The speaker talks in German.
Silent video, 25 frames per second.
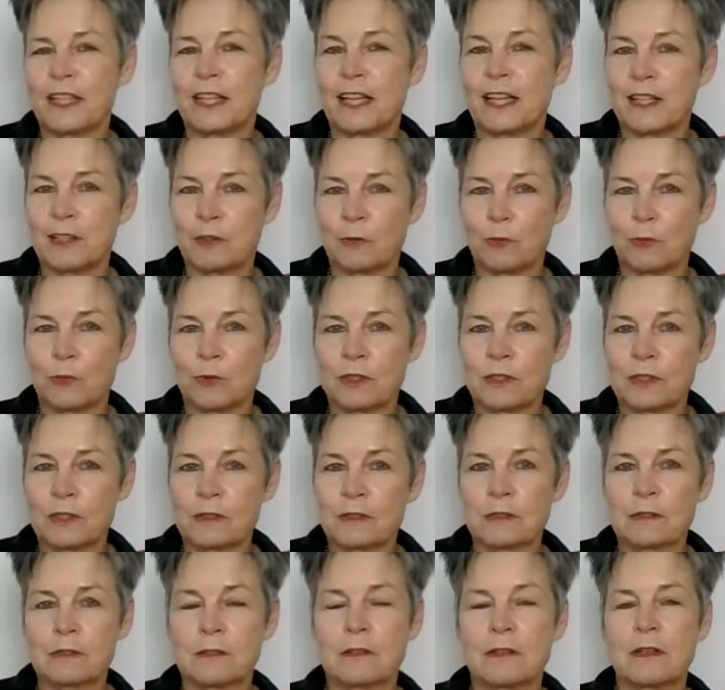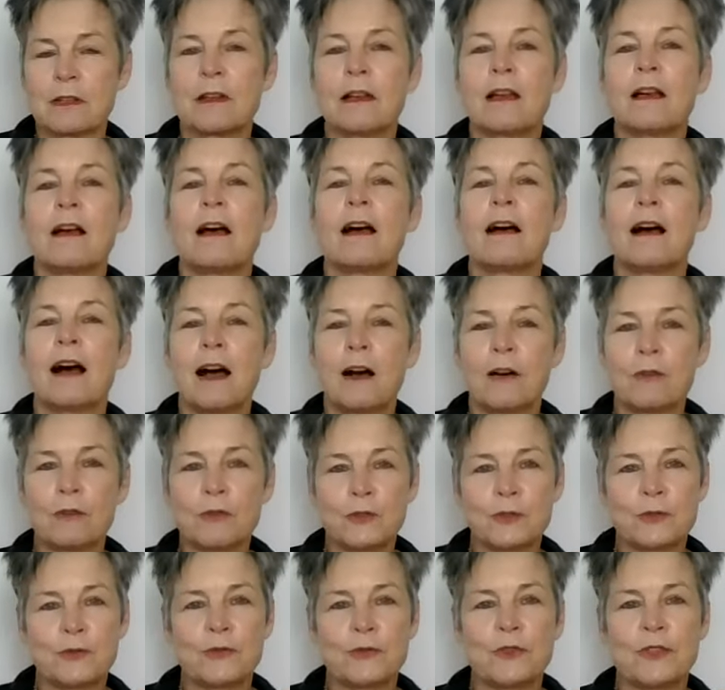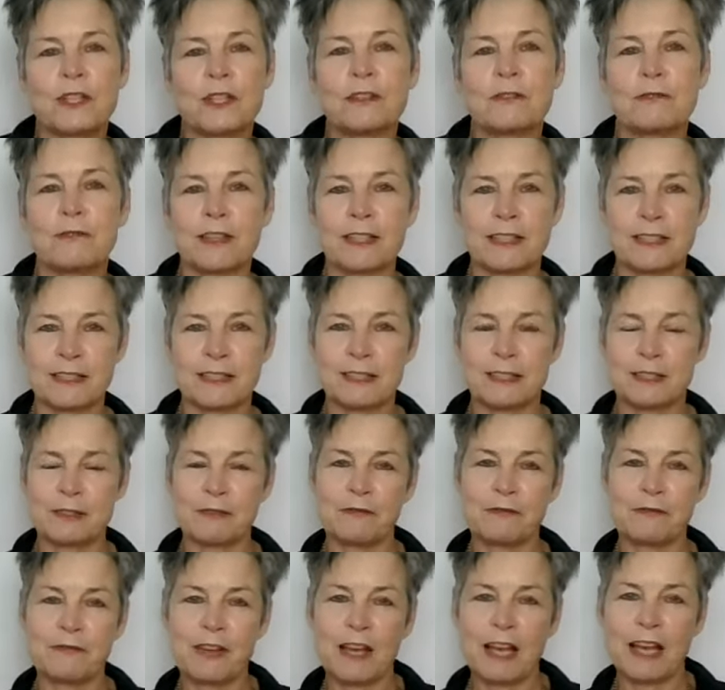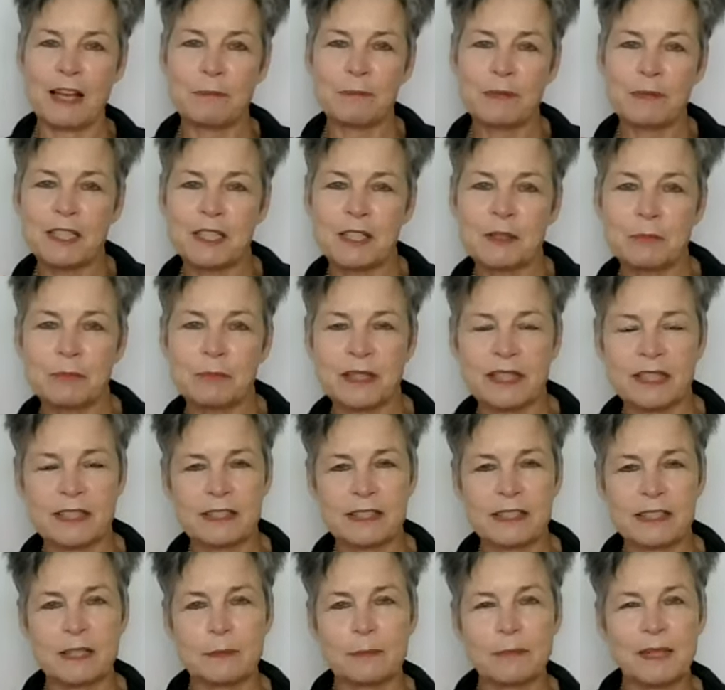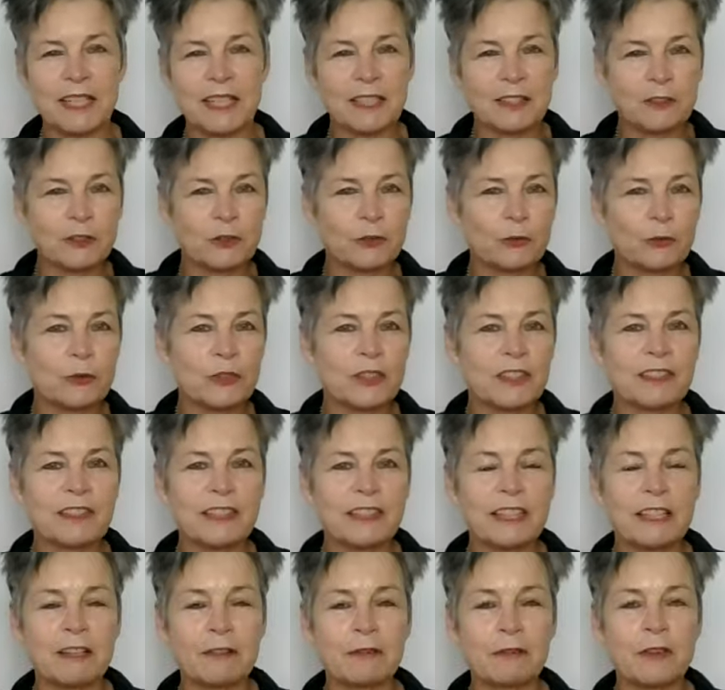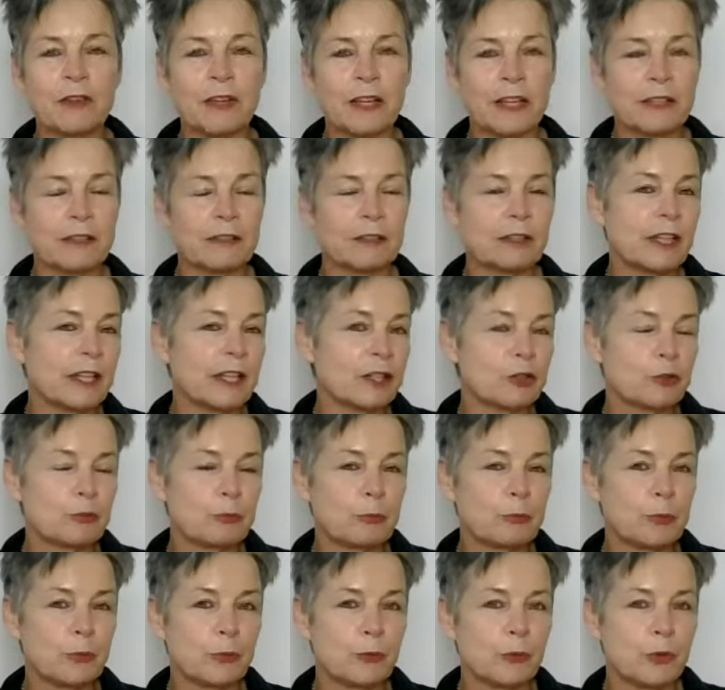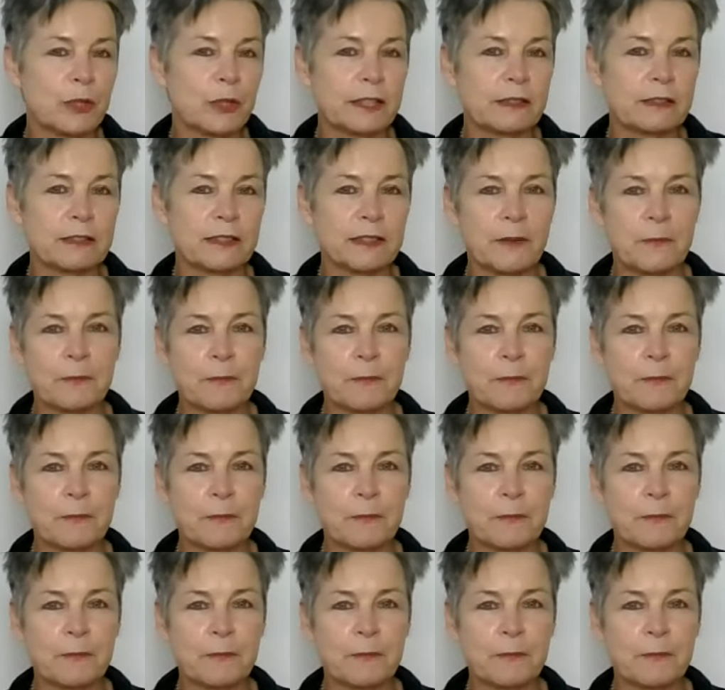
in uns ausführen, was das weibliche Prinzip intuitiv erspürt,